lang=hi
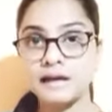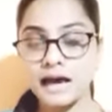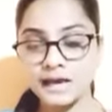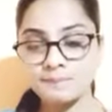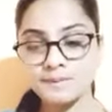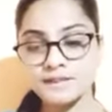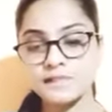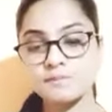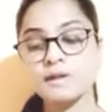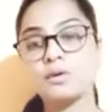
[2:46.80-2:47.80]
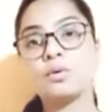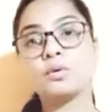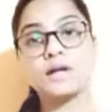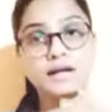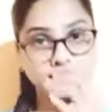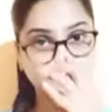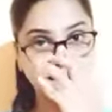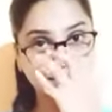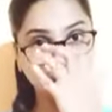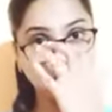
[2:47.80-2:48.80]
आईपीसी में हो या
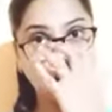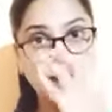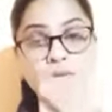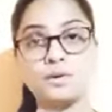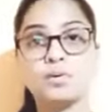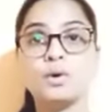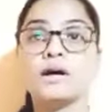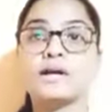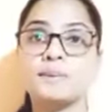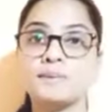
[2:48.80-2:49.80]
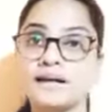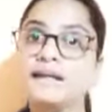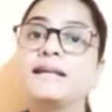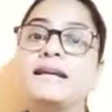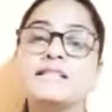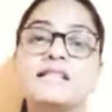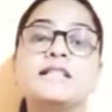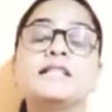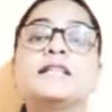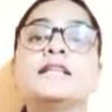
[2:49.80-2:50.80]
किसी भी लॉ में हो अगर आपका
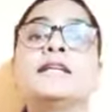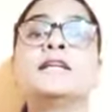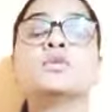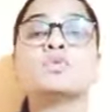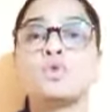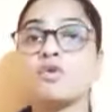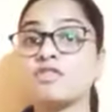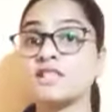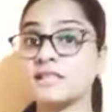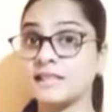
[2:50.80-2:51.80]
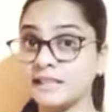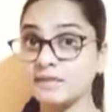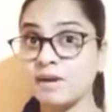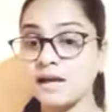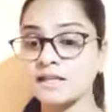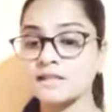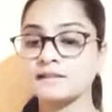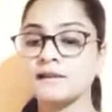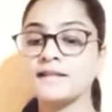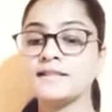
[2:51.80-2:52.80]
इंटेंशन ही नहीं है तो उसे ऑफेंस नहीं माना
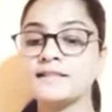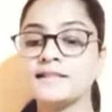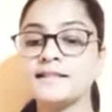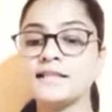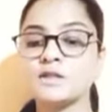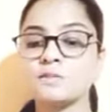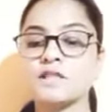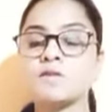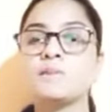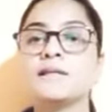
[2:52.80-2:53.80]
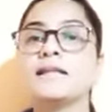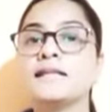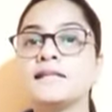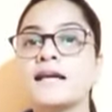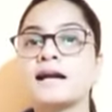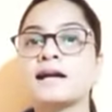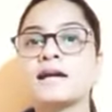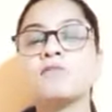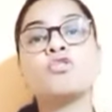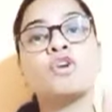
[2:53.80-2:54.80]
जाता इसीलिए स्पेसिफिकली दिया
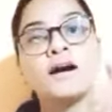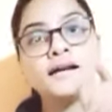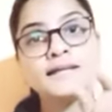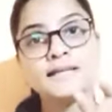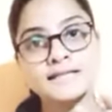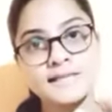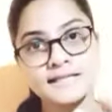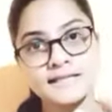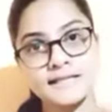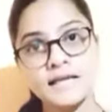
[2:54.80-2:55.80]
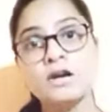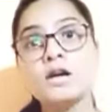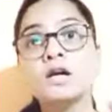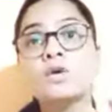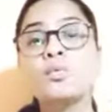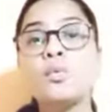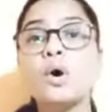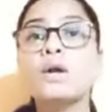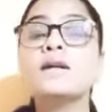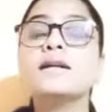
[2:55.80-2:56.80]
गया है वो हर्ट कैसा चाहिए
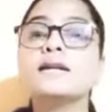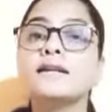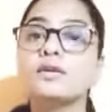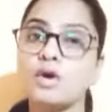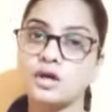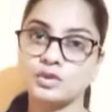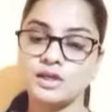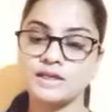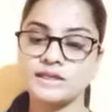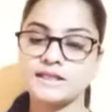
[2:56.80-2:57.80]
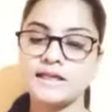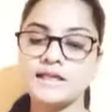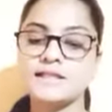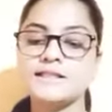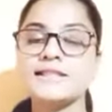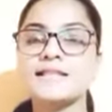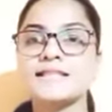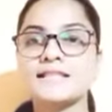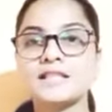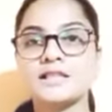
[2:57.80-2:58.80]
वॉलंटरी कॉज होना चाहिए इसलिए
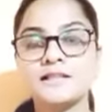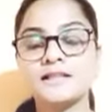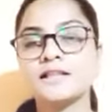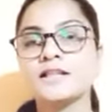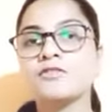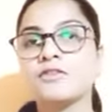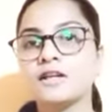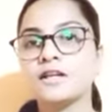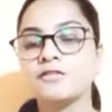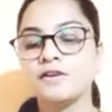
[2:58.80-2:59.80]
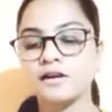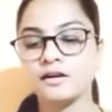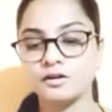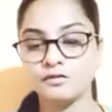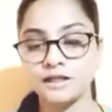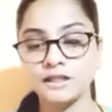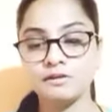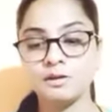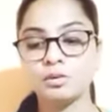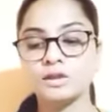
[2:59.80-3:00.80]
सेक्शन
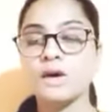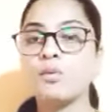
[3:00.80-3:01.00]
321 बोलता है